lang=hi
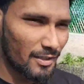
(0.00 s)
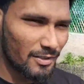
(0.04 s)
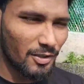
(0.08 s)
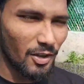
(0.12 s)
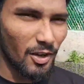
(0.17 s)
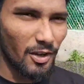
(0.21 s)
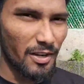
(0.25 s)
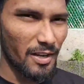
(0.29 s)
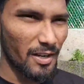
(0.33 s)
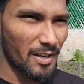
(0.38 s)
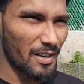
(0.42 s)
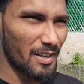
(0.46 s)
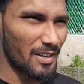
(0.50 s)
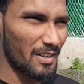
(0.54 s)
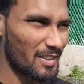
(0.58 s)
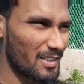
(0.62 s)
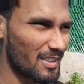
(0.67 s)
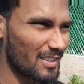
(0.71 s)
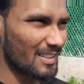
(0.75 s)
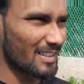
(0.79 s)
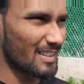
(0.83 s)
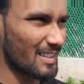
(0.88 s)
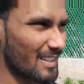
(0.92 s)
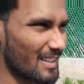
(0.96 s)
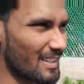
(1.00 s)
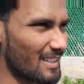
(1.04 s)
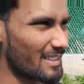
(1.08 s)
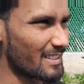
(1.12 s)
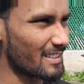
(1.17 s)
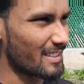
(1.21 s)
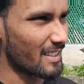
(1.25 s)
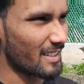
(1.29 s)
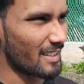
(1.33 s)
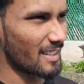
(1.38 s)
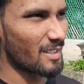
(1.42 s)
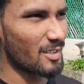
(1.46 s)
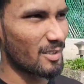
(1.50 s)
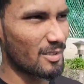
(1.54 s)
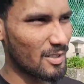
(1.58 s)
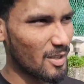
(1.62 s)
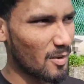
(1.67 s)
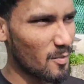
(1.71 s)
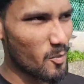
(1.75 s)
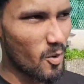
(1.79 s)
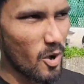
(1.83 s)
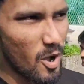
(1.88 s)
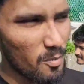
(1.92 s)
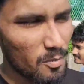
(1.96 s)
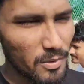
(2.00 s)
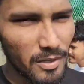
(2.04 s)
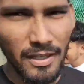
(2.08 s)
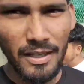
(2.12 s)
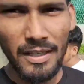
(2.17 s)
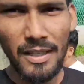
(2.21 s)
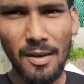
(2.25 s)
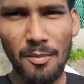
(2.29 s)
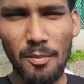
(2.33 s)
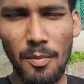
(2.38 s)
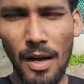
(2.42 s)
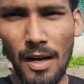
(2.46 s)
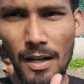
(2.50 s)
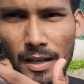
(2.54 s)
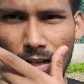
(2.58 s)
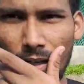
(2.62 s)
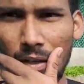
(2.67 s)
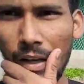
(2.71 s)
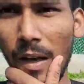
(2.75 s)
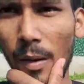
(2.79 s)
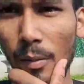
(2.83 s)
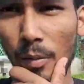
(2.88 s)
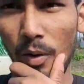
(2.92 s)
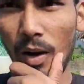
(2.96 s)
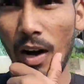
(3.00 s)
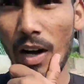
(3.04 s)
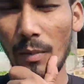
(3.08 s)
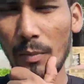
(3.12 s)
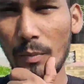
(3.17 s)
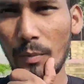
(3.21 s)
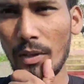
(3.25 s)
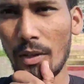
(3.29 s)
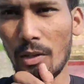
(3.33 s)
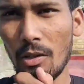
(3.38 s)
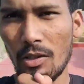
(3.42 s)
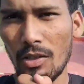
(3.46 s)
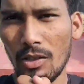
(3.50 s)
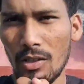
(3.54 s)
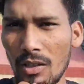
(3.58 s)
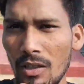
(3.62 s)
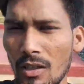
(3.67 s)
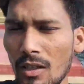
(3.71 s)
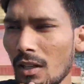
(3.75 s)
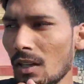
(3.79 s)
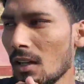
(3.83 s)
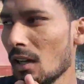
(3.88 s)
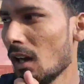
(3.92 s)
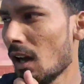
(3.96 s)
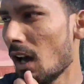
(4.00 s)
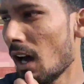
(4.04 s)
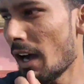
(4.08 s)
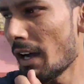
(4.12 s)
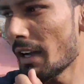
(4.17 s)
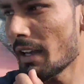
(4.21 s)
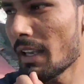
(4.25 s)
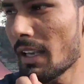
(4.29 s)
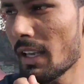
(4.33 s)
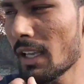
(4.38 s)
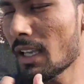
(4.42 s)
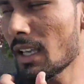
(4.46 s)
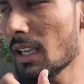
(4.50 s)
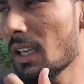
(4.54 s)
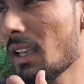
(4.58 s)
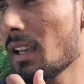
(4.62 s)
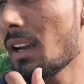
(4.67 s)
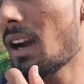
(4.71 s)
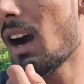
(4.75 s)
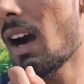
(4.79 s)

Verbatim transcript: है सॉरी सही है उसकी मॉम गई है बाकी अब आपको आगे की